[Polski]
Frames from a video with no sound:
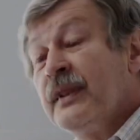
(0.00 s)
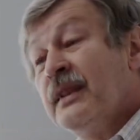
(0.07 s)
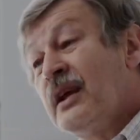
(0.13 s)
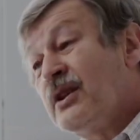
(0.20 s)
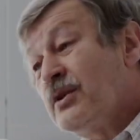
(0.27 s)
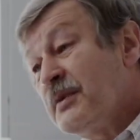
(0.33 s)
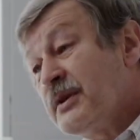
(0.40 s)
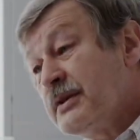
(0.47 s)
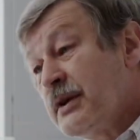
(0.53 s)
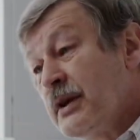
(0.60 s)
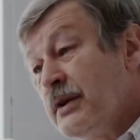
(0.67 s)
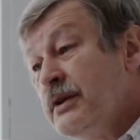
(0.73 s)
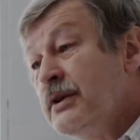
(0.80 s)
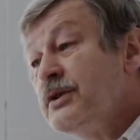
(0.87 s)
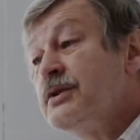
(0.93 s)
Natomiast
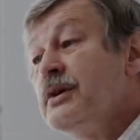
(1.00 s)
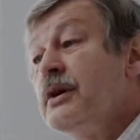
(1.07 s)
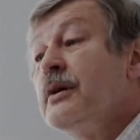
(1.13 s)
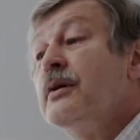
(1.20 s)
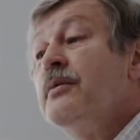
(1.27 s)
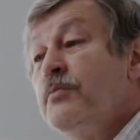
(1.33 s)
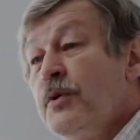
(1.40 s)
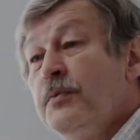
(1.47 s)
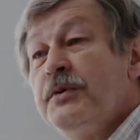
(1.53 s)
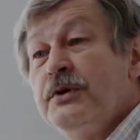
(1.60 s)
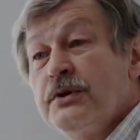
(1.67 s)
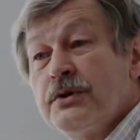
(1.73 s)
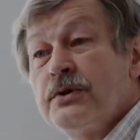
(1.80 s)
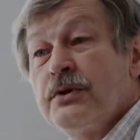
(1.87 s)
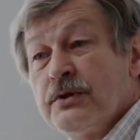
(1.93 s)
klinicznie po
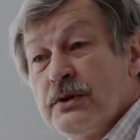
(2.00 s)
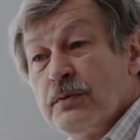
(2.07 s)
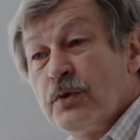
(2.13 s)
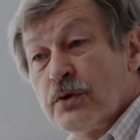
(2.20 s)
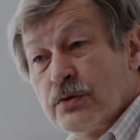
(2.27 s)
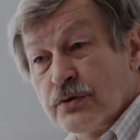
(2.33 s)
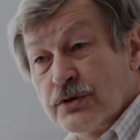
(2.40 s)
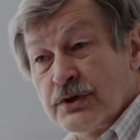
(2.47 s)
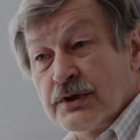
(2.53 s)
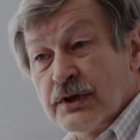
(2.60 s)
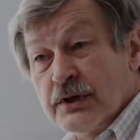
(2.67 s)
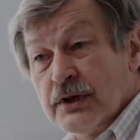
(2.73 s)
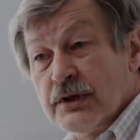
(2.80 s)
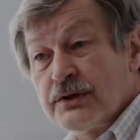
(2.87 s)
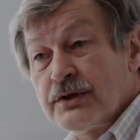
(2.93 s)
50 roku
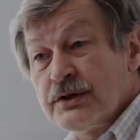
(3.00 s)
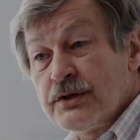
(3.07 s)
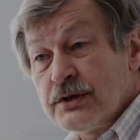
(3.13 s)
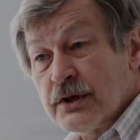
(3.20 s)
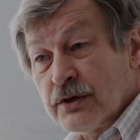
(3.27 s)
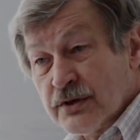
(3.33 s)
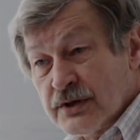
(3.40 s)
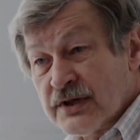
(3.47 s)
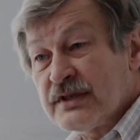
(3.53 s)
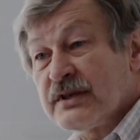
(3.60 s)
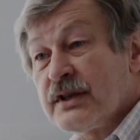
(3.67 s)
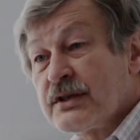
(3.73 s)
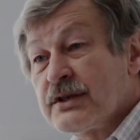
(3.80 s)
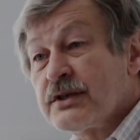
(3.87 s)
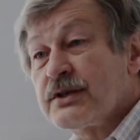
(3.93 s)
życia najczęściej, chociaż
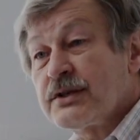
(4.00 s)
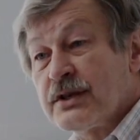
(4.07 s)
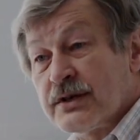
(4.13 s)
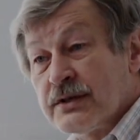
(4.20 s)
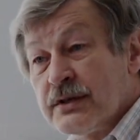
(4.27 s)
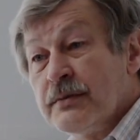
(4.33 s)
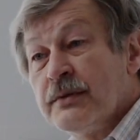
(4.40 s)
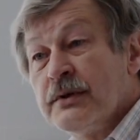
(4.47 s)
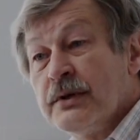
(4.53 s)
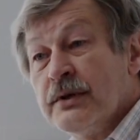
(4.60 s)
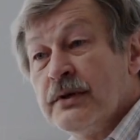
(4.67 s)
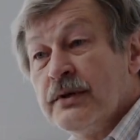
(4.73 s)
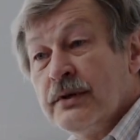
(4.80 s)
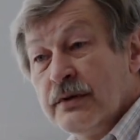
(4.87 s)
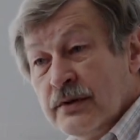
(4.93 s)
zdarza się czasem
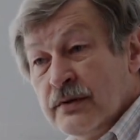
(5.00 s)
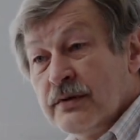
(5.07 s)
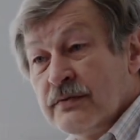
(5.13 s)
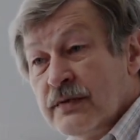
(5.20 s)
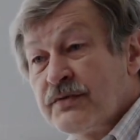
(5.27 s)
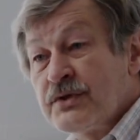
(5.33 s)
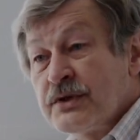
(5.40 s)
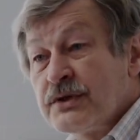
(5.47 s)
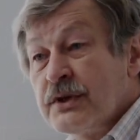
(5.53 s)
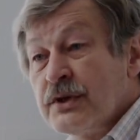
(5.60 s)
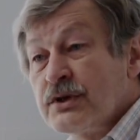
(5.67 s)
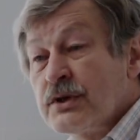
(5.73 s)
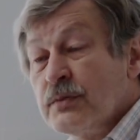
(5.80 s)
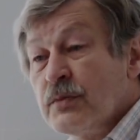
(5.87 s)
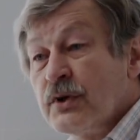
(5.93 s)
we
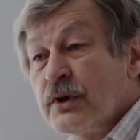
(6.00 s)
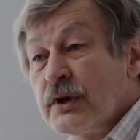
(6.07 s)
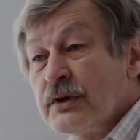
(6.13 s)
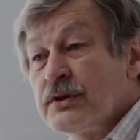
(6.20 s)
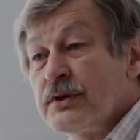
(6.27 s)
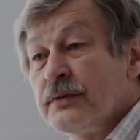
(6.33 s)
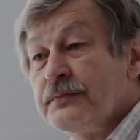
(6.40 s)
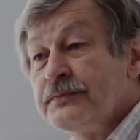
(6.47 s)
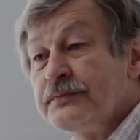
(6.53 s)
wcześniejszym okresie.